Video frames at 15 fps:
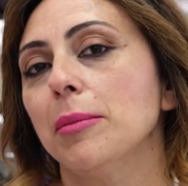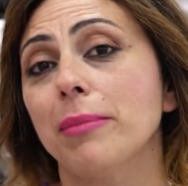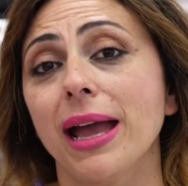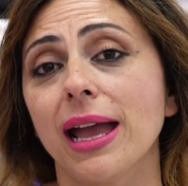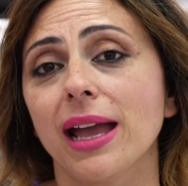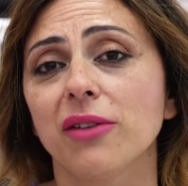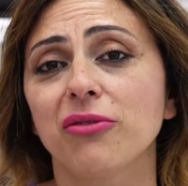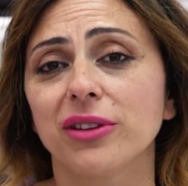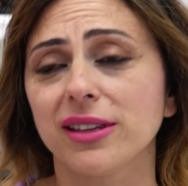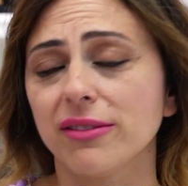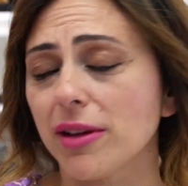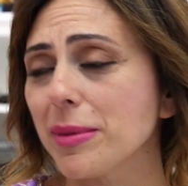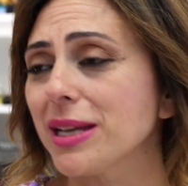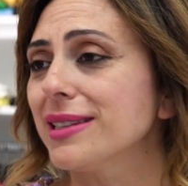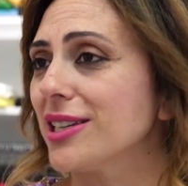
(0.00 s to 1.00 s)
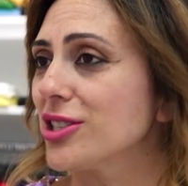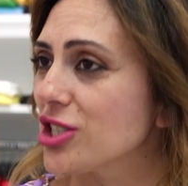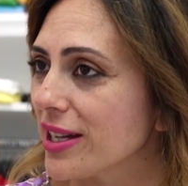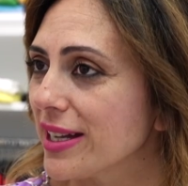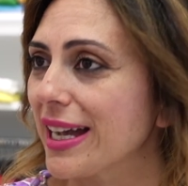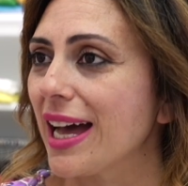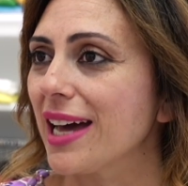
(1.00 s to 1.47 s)
Beh, effettivamente
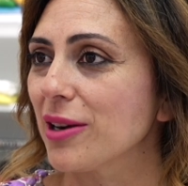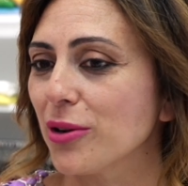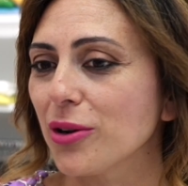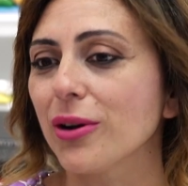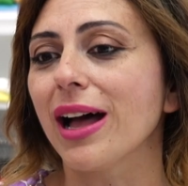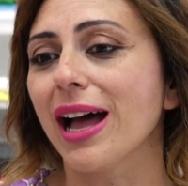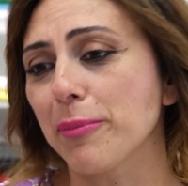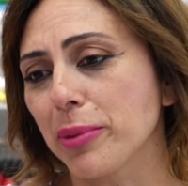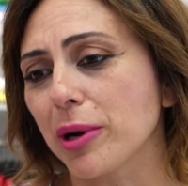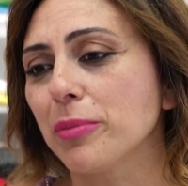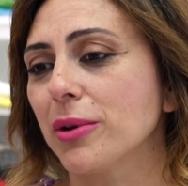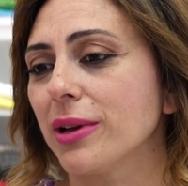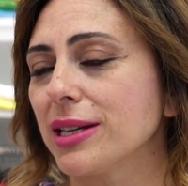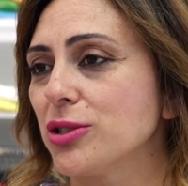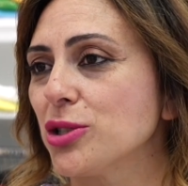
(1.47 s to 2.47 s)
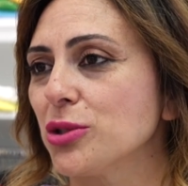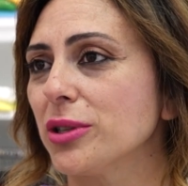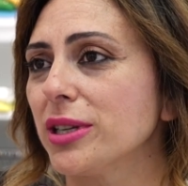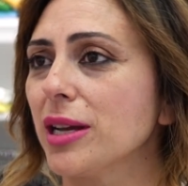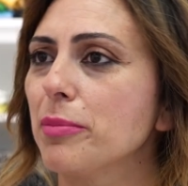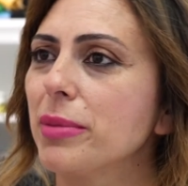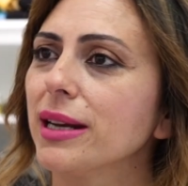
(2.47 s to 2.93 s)
Giancarlo ha proprio
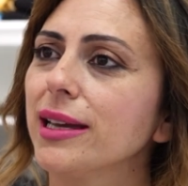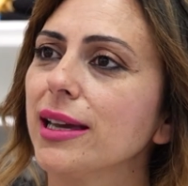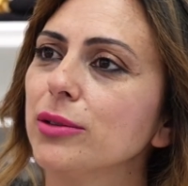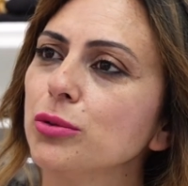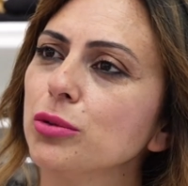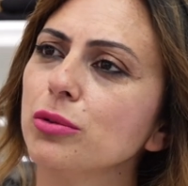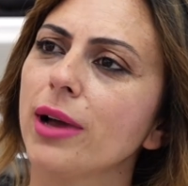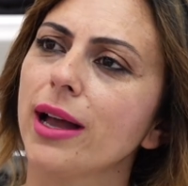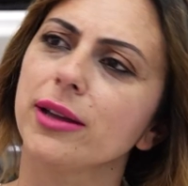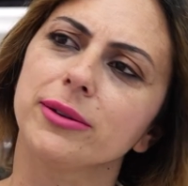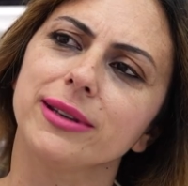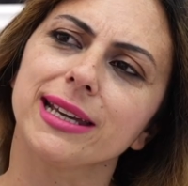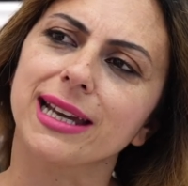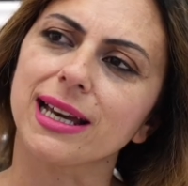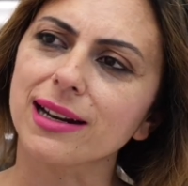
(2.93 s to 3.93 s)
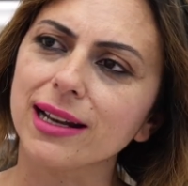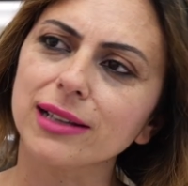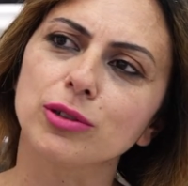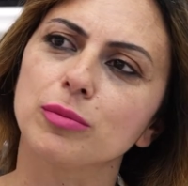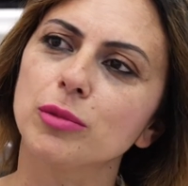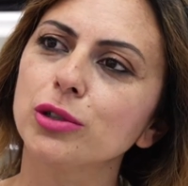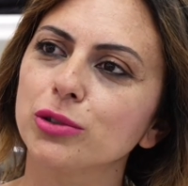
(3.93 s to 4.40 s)
ragione, perché tu hai un
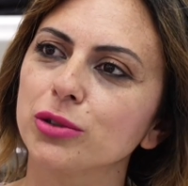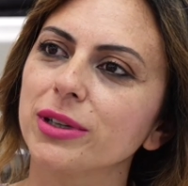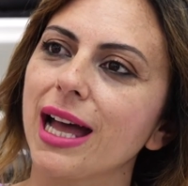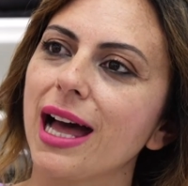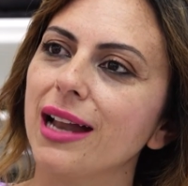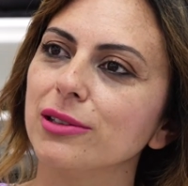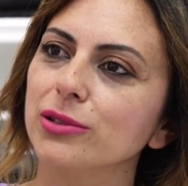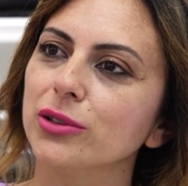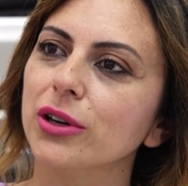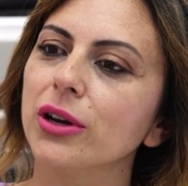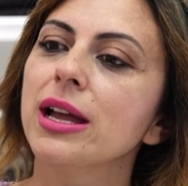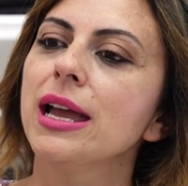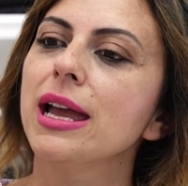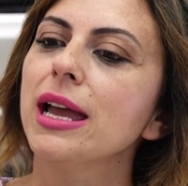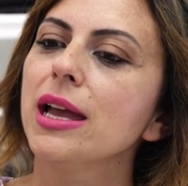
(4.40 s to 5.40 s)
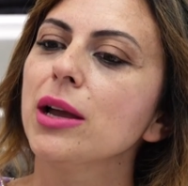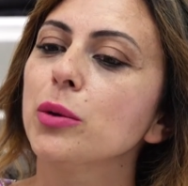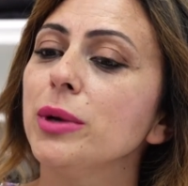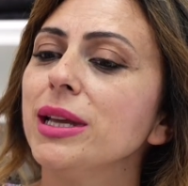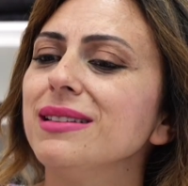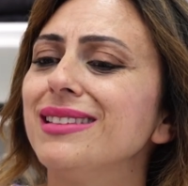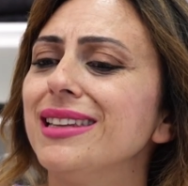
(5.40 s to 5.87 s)
incarnato molto caldo,
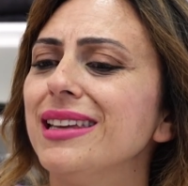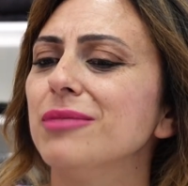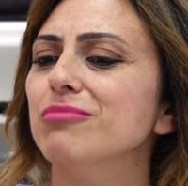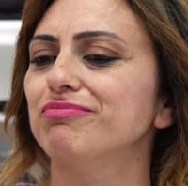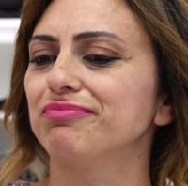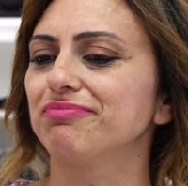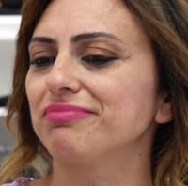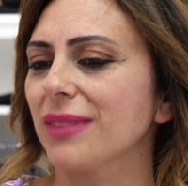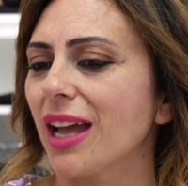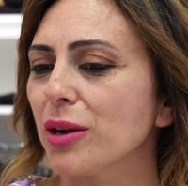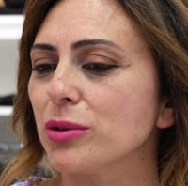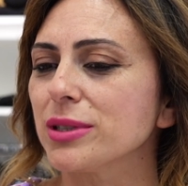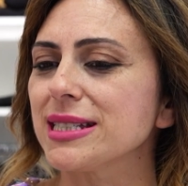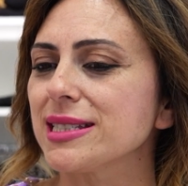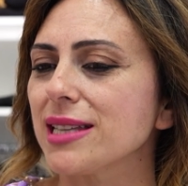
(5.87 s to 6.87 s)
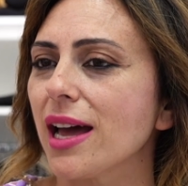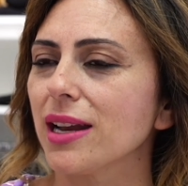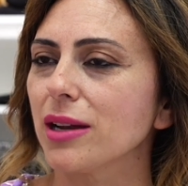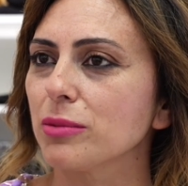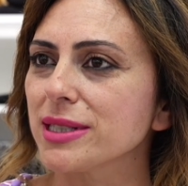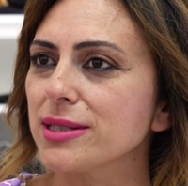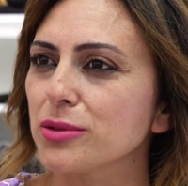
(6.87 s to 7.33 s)
quindi
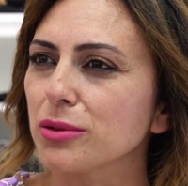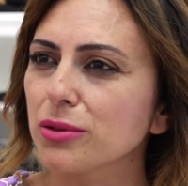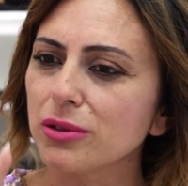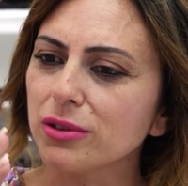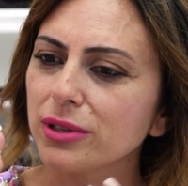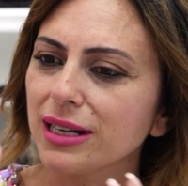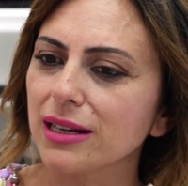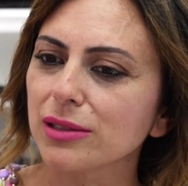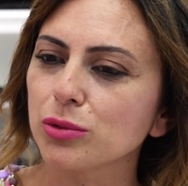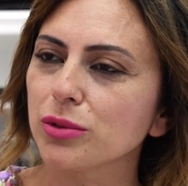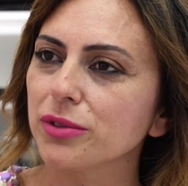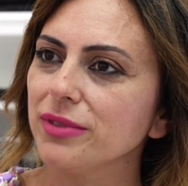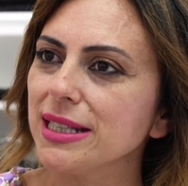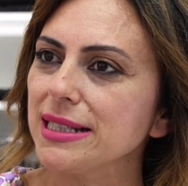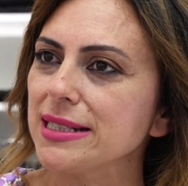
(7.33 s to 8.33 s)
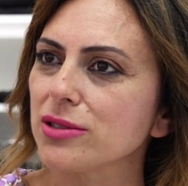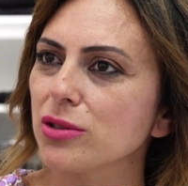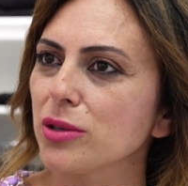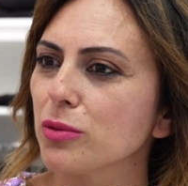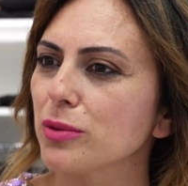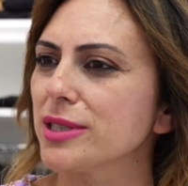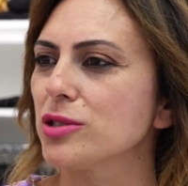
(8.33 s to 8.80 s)
accostare questo colore al tuo viso
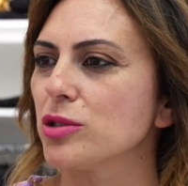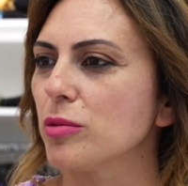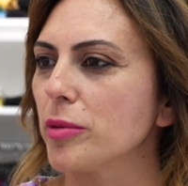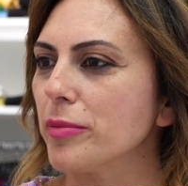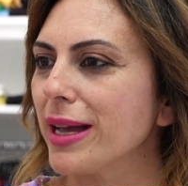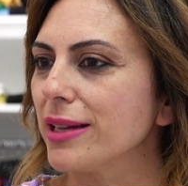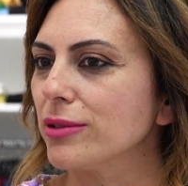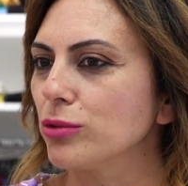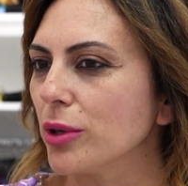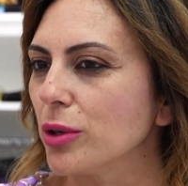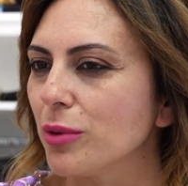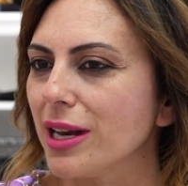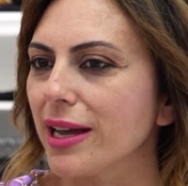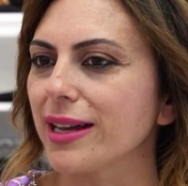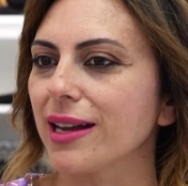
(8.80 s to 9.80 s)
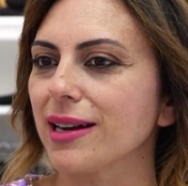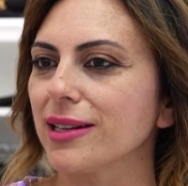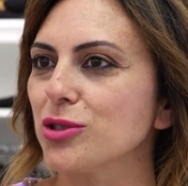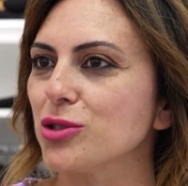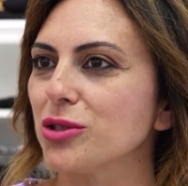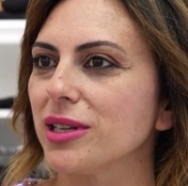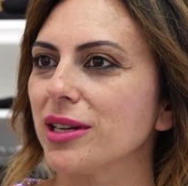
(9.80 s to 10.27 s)
in questo momento in cui la
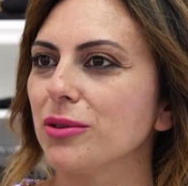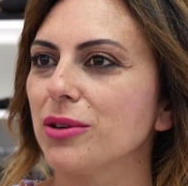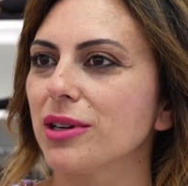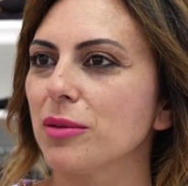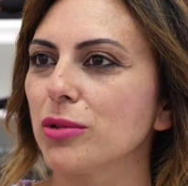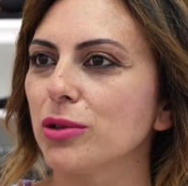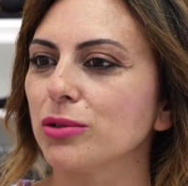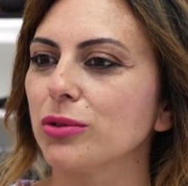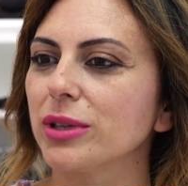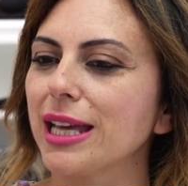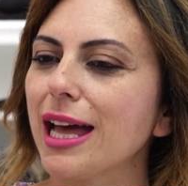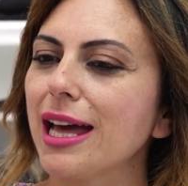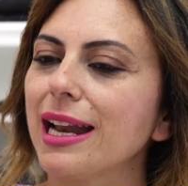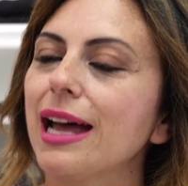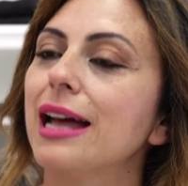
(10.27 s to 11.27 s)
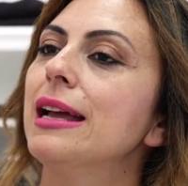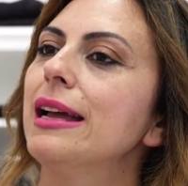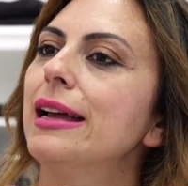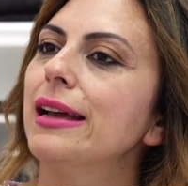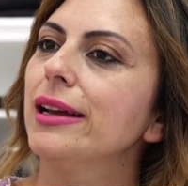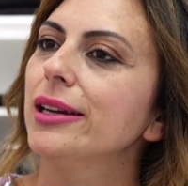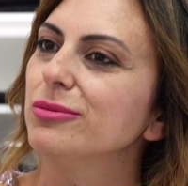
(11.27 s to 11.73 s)
carnagione è ancora molto chiara
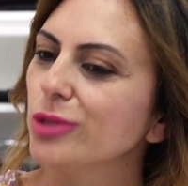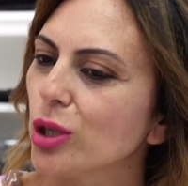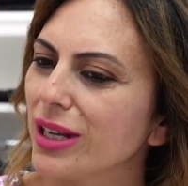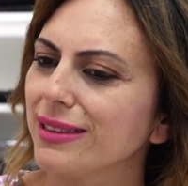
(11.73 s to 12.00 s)
non